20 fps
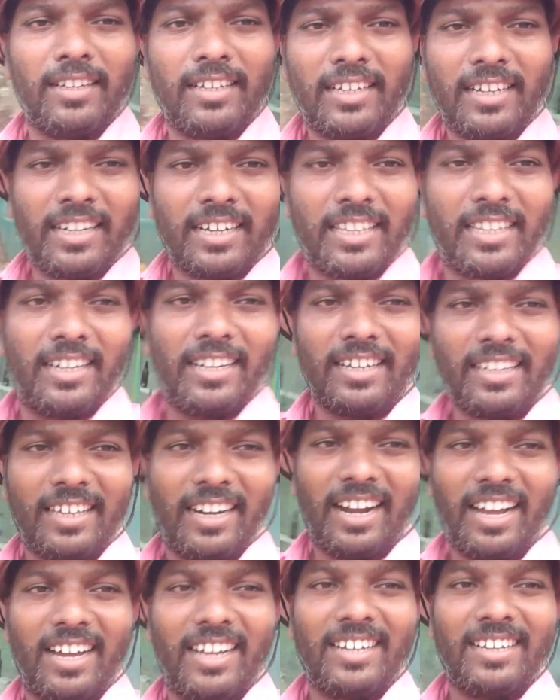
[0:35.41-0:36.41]
இங்கே தான்
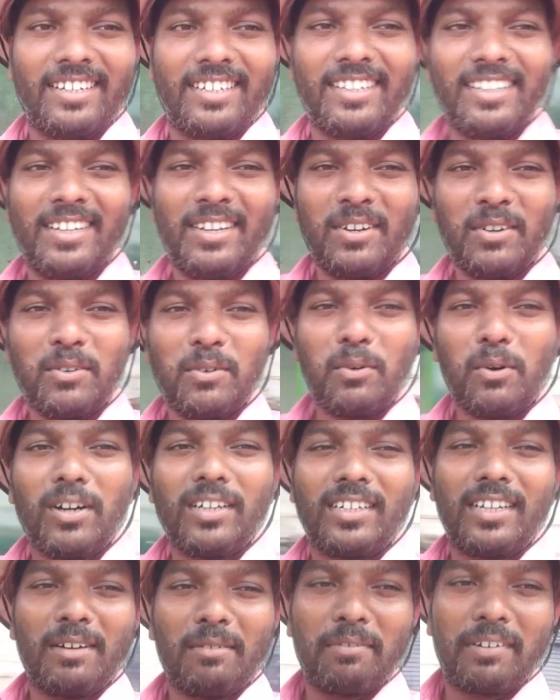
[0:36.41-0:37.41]
நிற்கிறான்
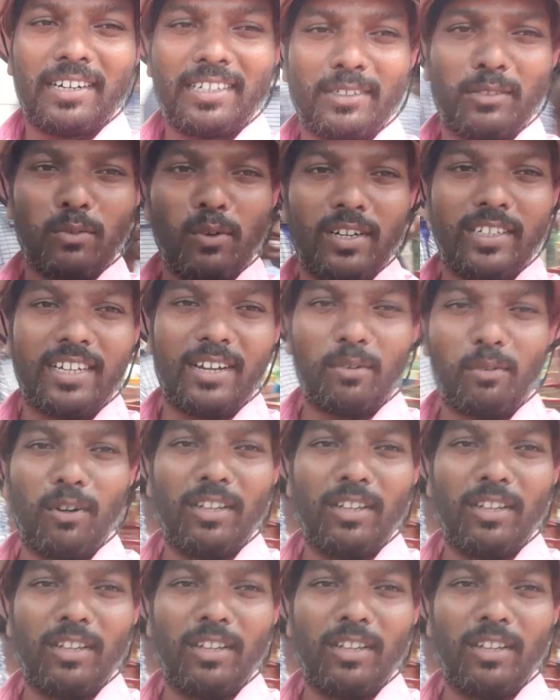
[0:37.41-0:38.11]
ஓட்டான் ஃப்ரெண்ட்ஸ் ஓட்டான்